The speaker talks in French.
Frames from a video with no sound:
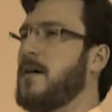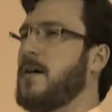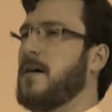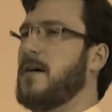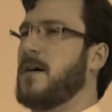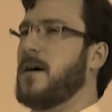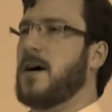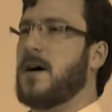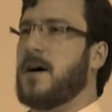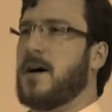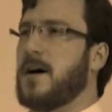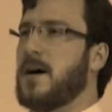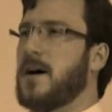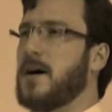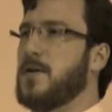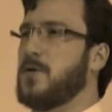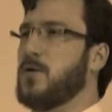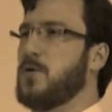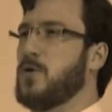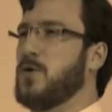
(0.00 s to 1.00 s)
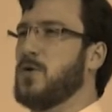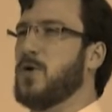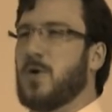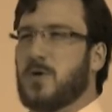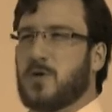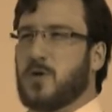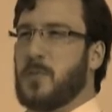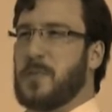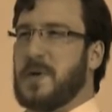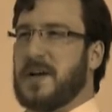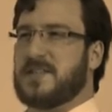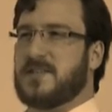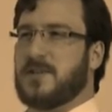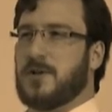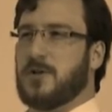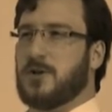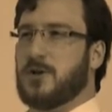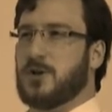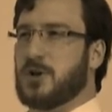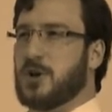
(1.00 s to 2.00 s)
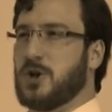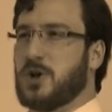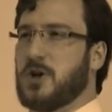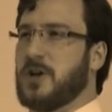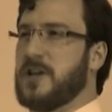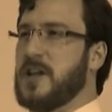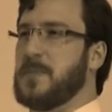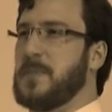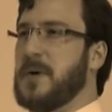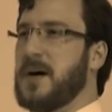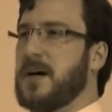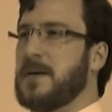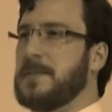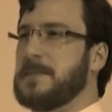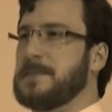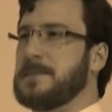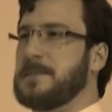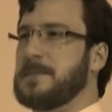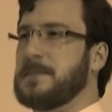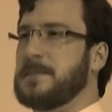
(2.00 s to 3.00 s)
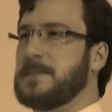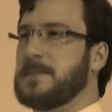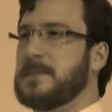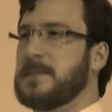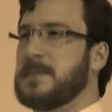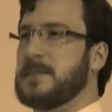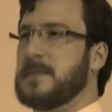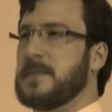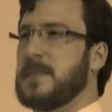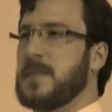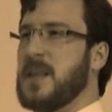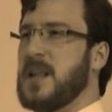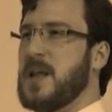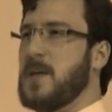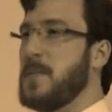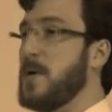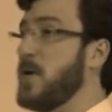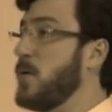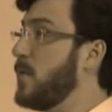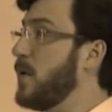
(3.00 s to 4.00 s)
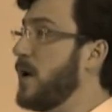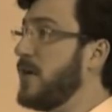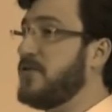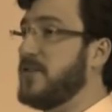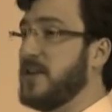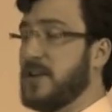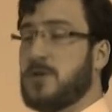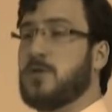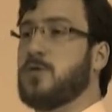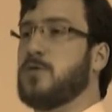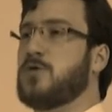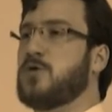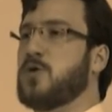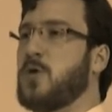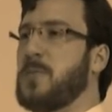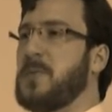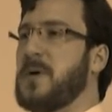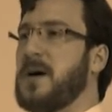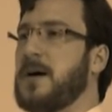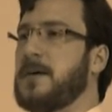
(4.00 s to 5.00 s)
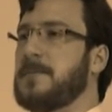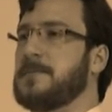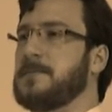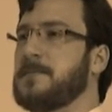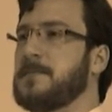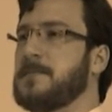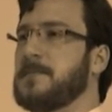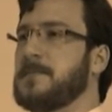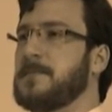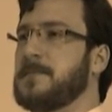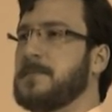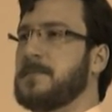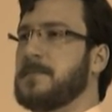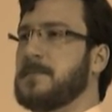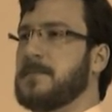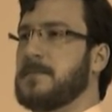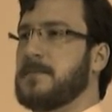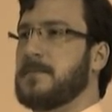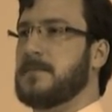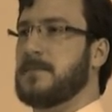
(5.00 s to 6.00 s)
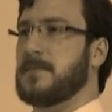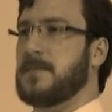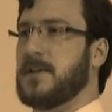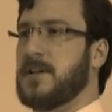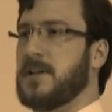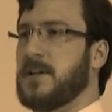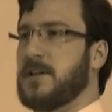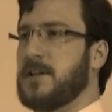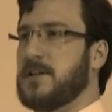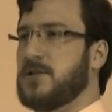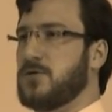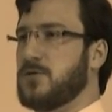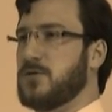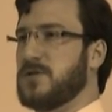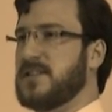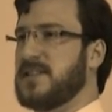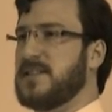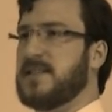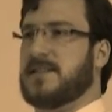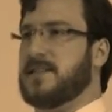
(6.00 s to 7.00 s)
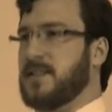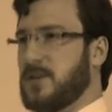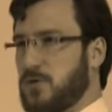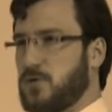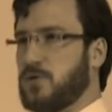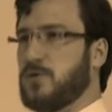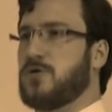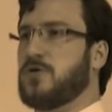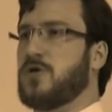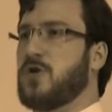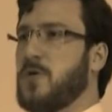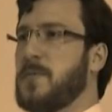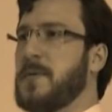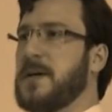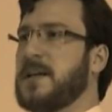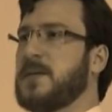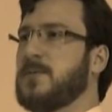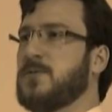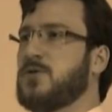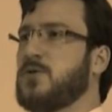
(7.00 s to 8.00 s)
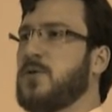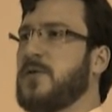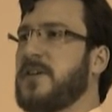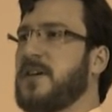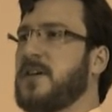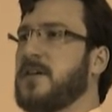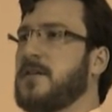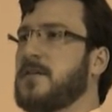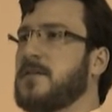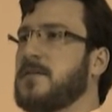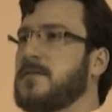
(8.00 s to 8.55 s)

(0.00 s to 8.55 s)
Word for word: ah Une autre personne que je ne connais pas Mais on me la fait toujours pas Et je sais que c'est toujours le mec qui me suivait